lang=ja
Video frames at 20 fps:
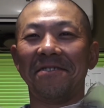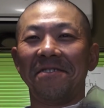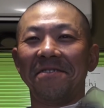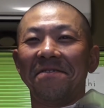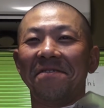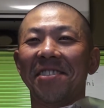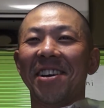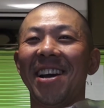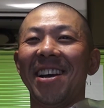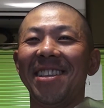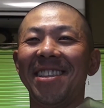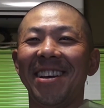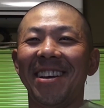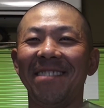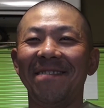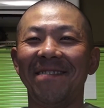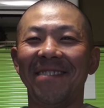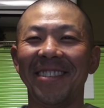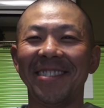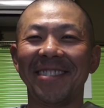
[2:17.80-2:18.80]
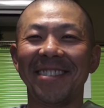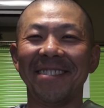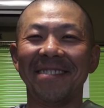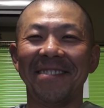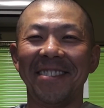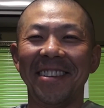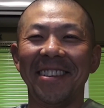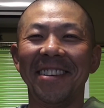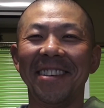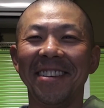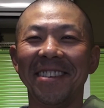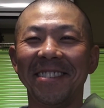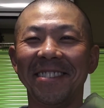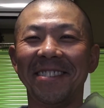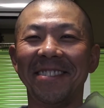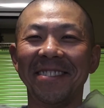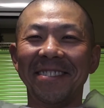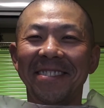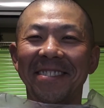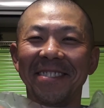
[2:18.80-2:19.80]
これも書いてありますけどね
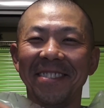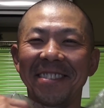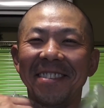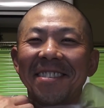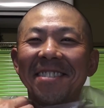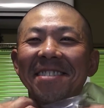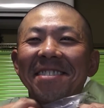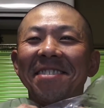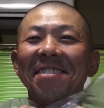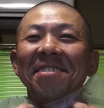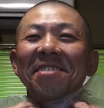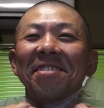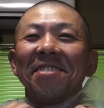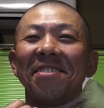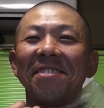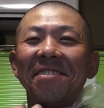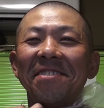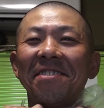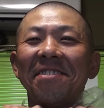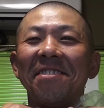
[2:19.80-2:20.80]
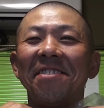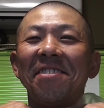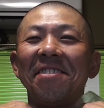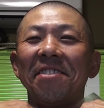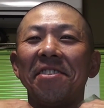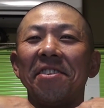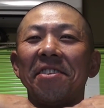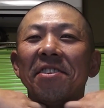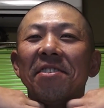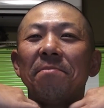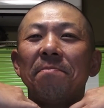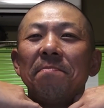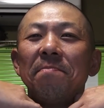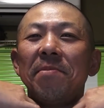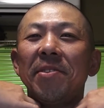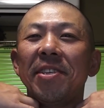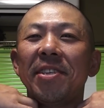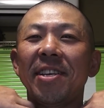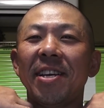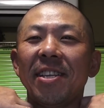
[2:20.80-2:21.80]
ちょっとちょっと。
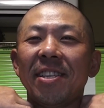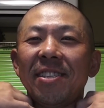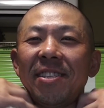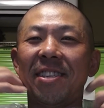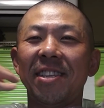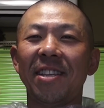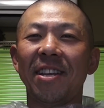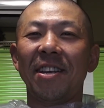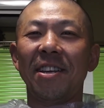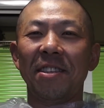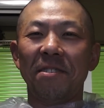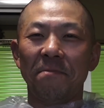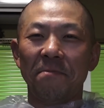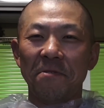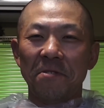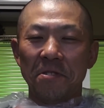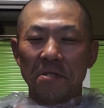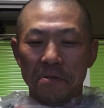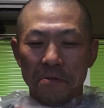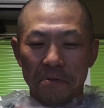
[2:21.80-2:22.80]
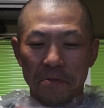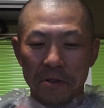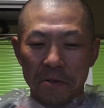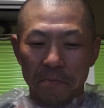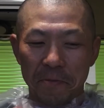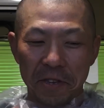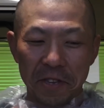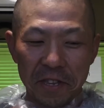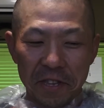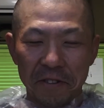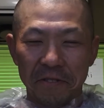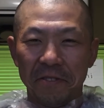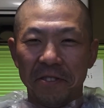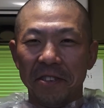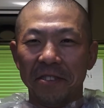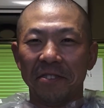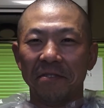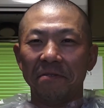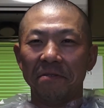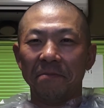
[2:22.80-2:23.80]
ベタって垂れてもいいようにビニールで
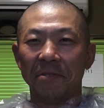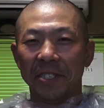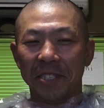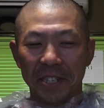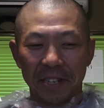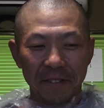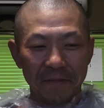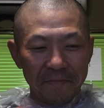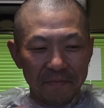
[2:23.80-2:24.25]
作りました